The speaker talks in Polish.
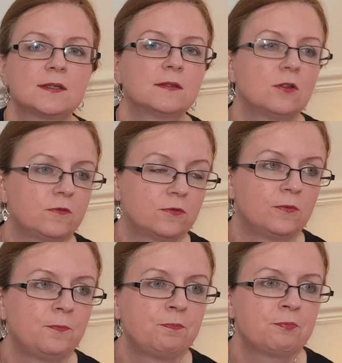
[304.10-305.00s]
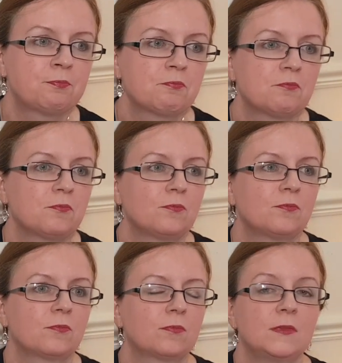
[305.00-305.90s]
znowu
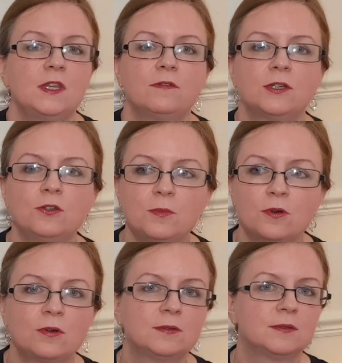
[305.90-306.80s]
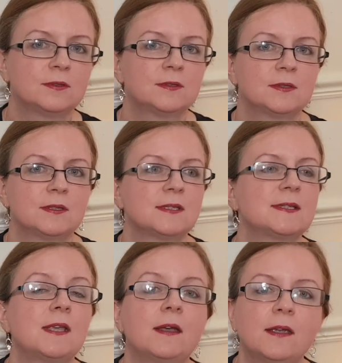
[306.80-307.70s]
nie wiadomo z
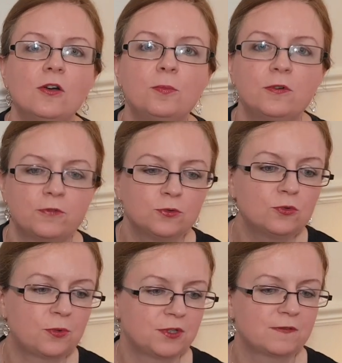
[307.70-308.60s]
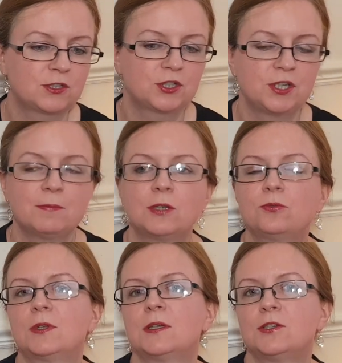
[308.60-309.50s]
jakiego powodu, ponieważ nie ma
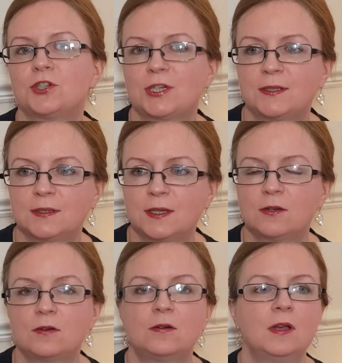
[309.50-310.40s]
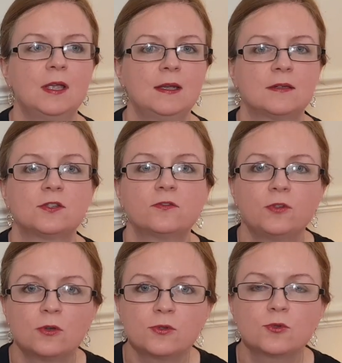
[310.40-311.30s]
tutaj żadnego
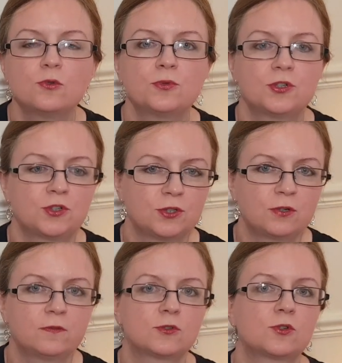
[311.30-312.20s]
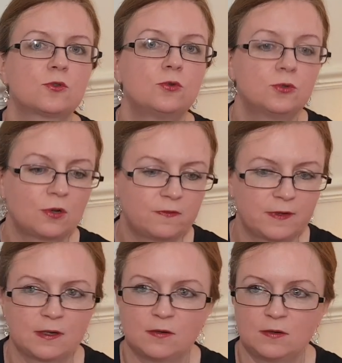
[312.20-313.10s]
związku
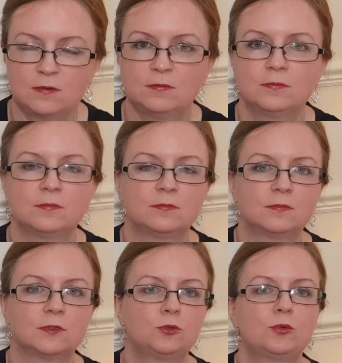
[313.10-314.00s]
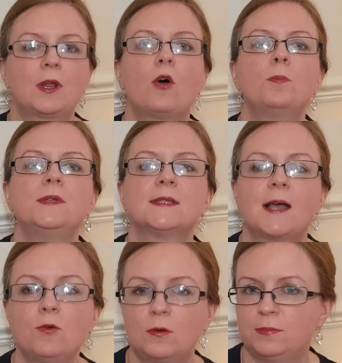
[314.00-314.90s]
przyczynowo-skutkowego, które
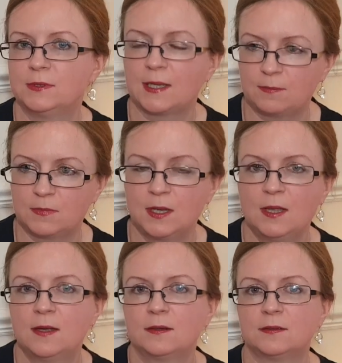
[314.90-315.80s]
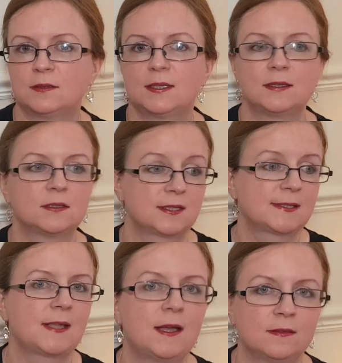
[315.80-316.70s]
opisałoby nam e, ten
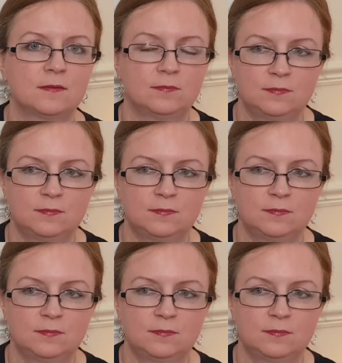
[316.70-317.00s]
stan, e,